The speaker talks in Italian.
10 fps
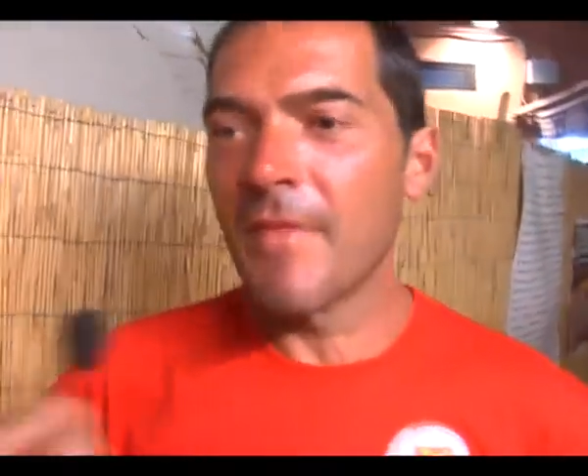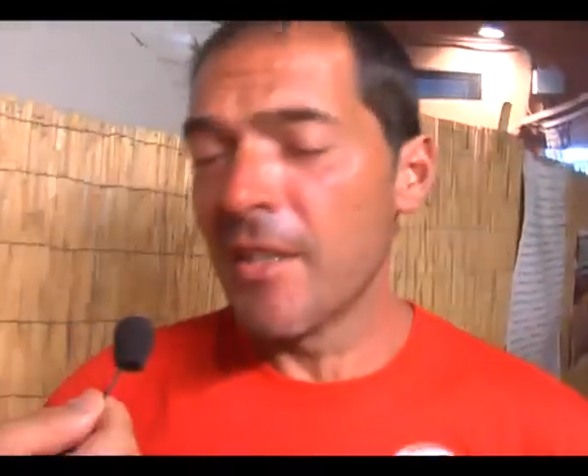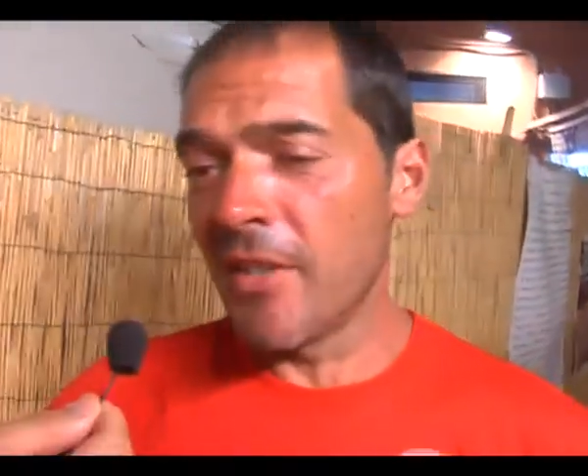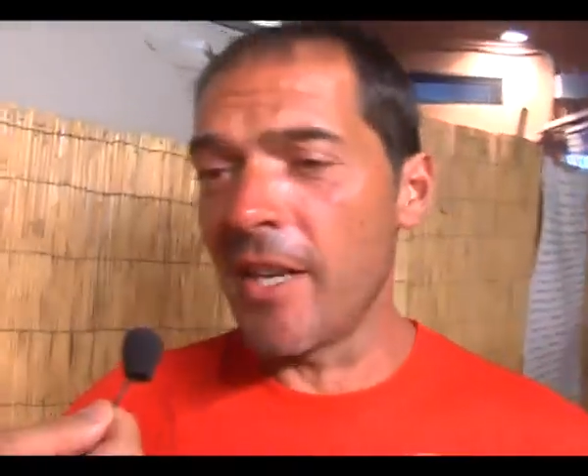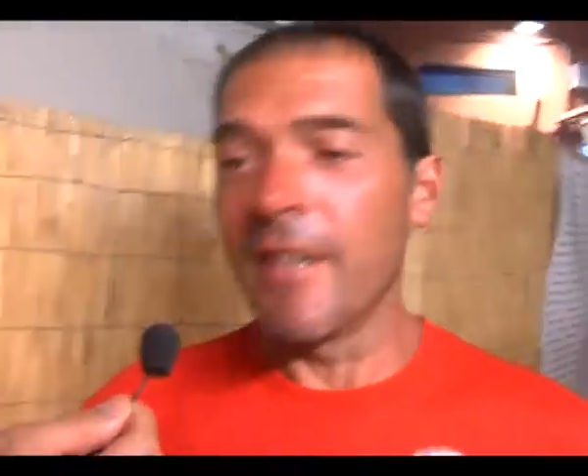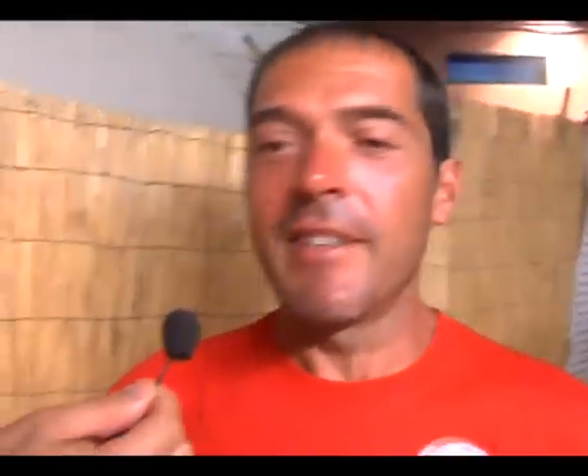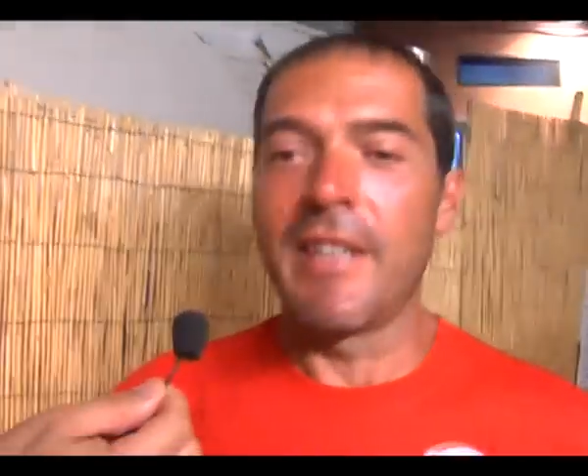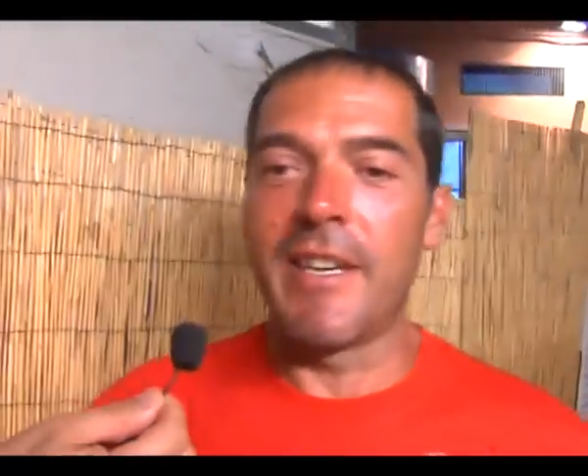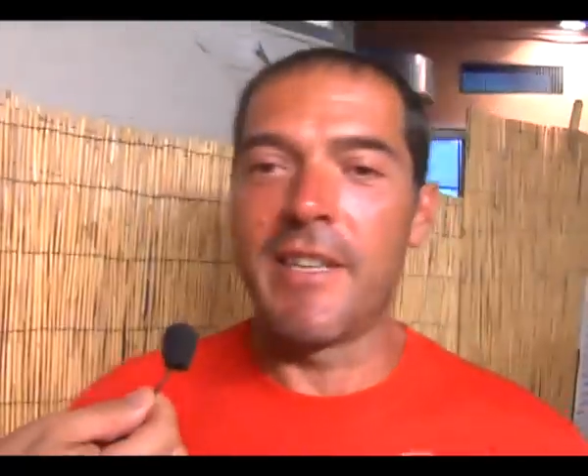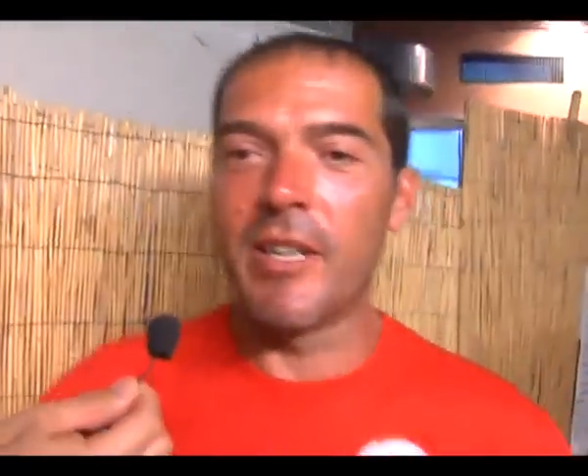Sì, io
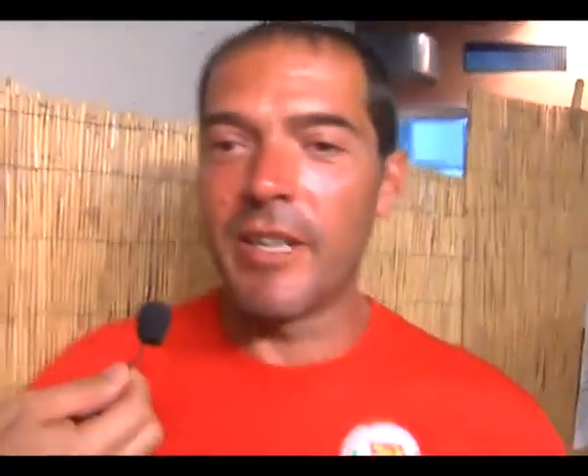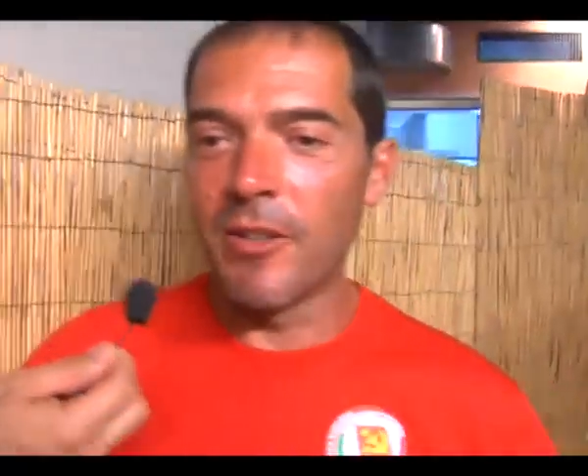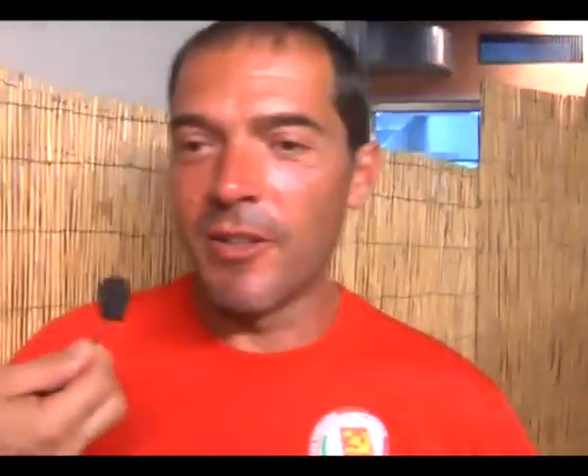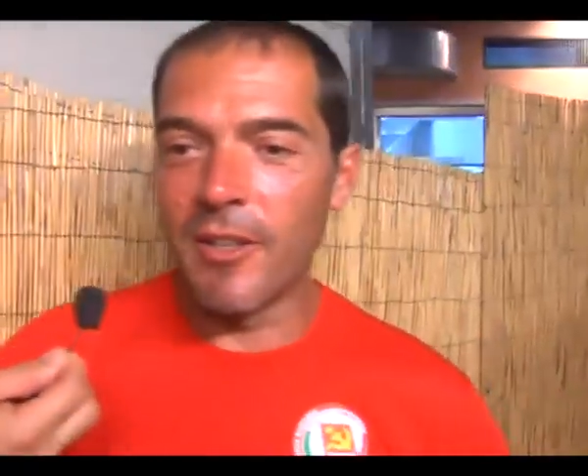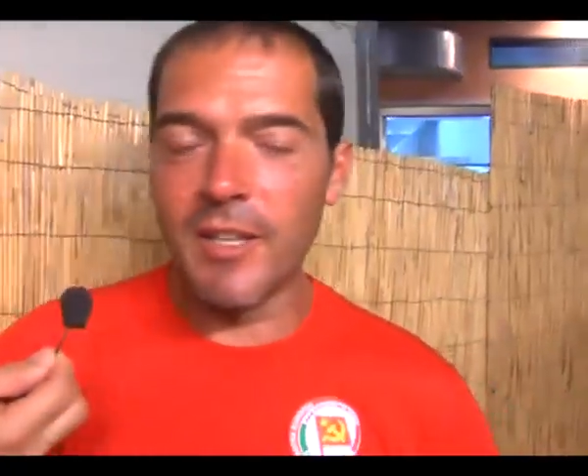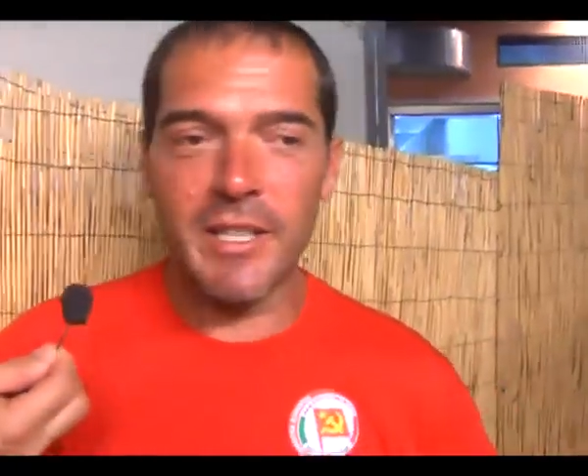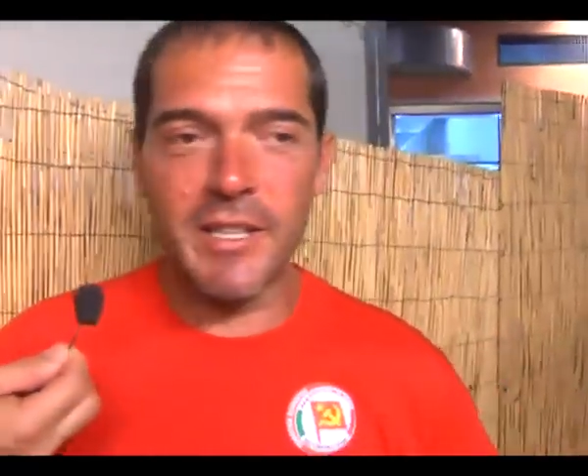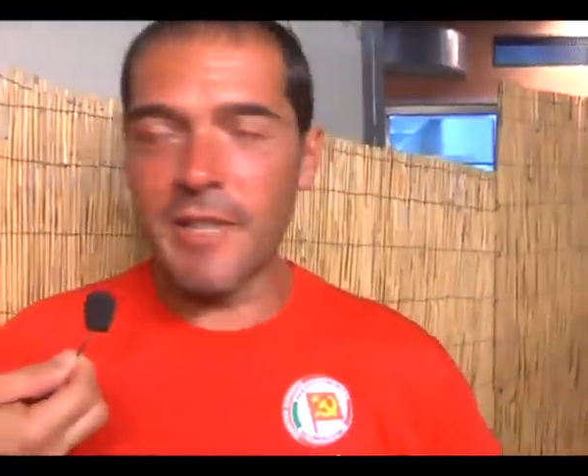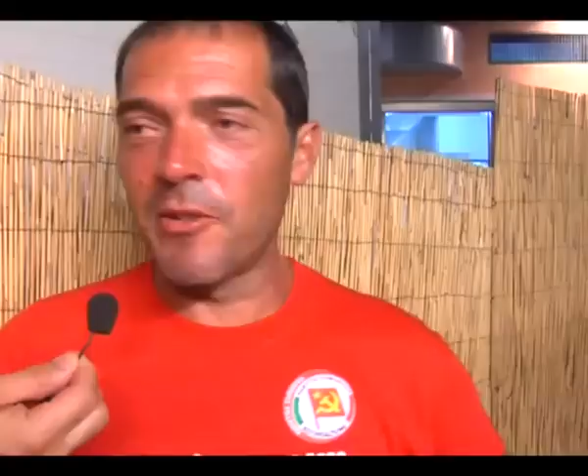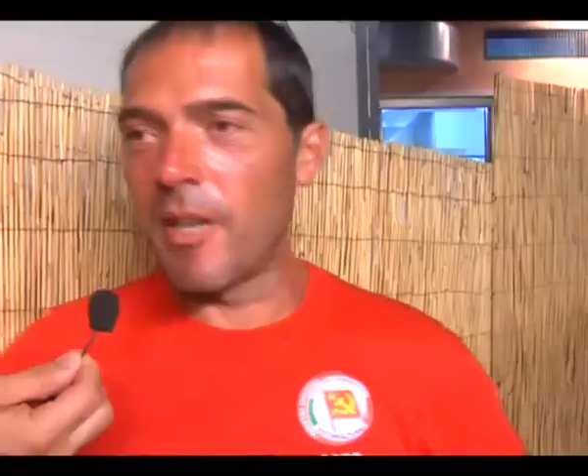eh, ero
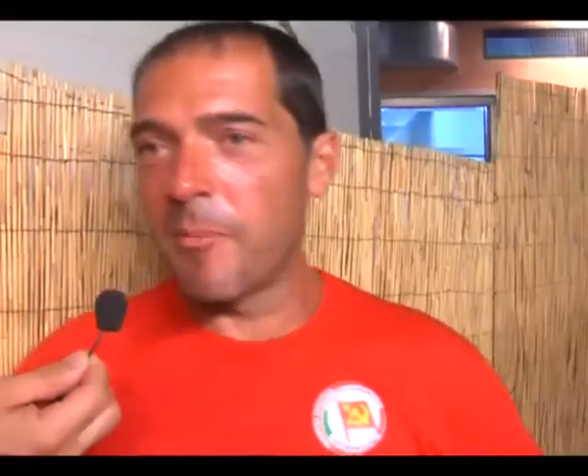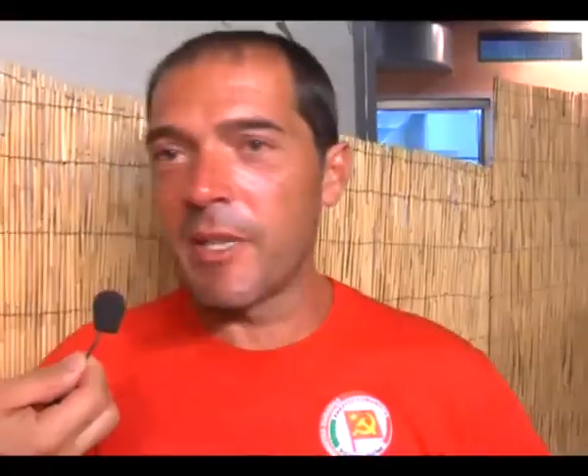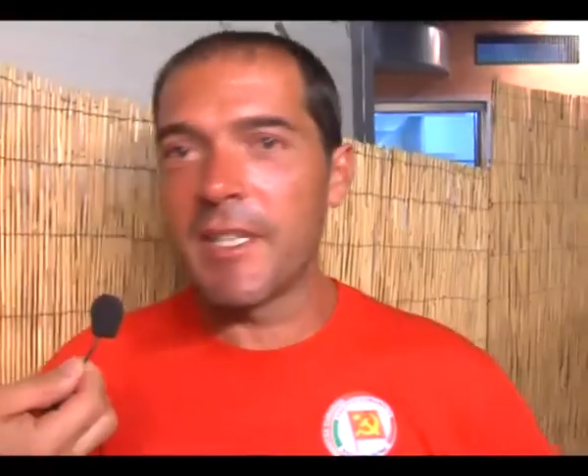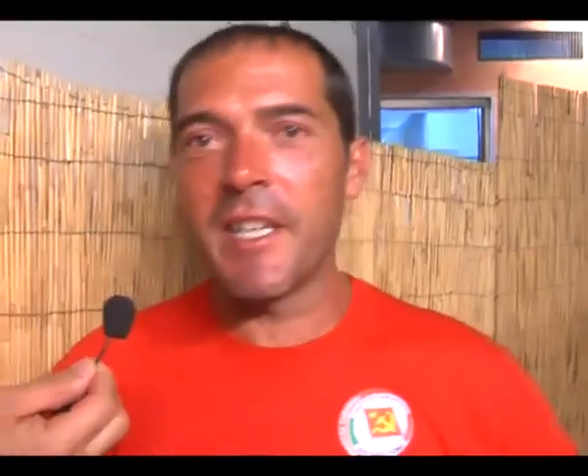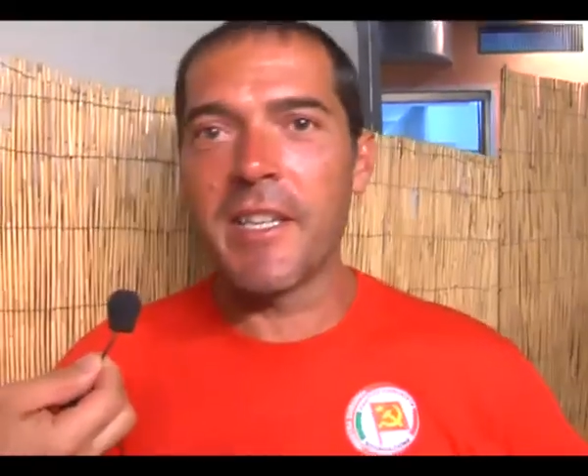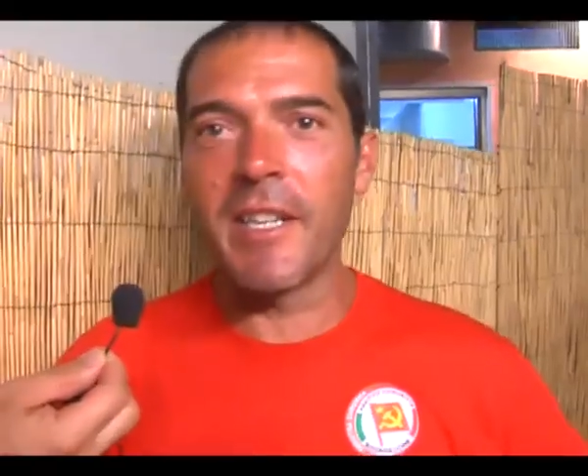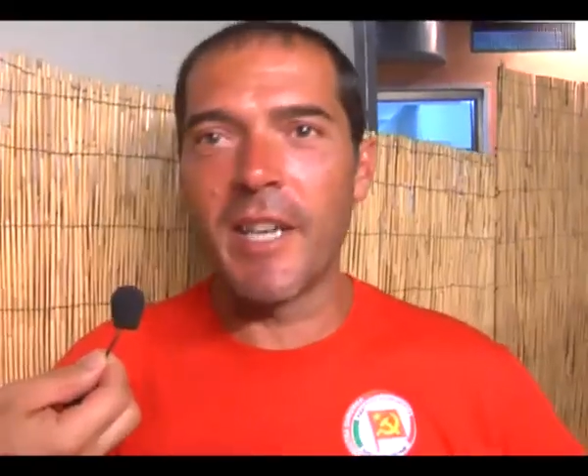l'addetto alla pizzeria,